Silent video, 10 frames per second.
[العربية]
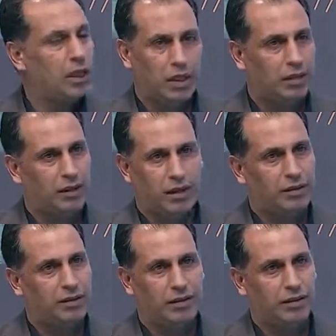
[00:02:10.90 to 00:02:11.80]
لا لا
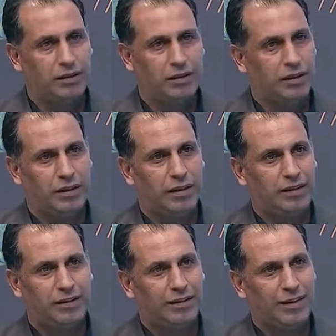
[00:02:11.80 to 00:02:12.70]
لحد الان يعني
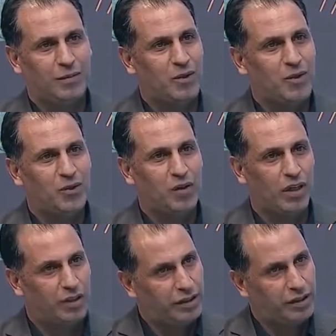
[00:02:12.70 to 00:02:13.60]
اي اي
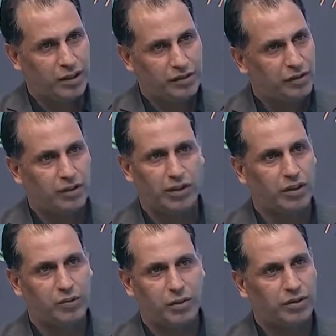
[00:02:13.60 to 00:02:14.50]
موضوع انا
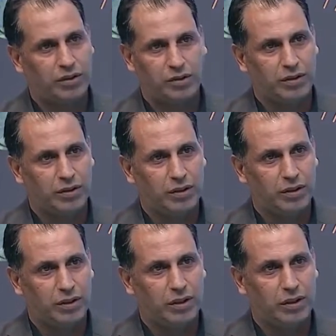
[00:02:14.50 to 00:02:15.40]
استشيره هو يستشيرني
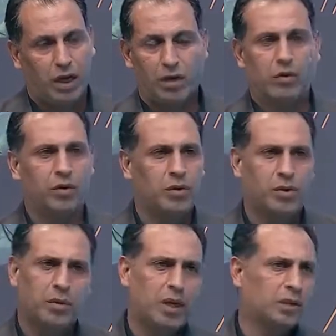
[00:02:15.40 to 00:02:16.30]
على الرغم
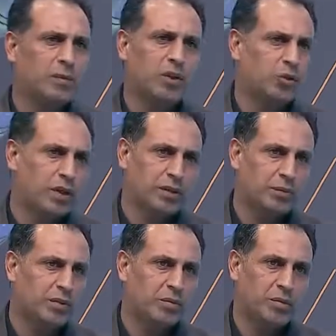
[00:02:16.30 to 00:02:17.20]
انه مرات ما نتواصل
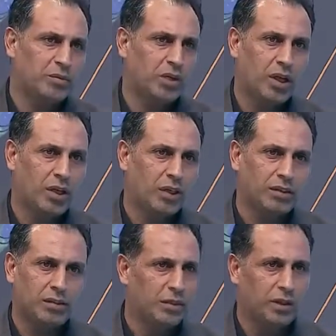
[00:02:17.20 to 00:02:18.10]
بسبب
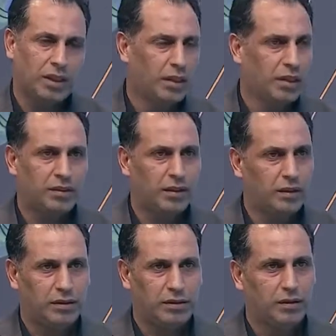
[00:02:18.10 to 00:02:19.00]
انشغالاتنا بس لا لحد
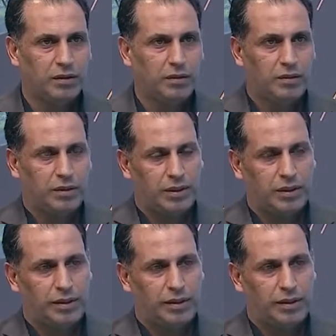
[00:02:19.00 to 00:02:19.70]
الان طيب تواصلين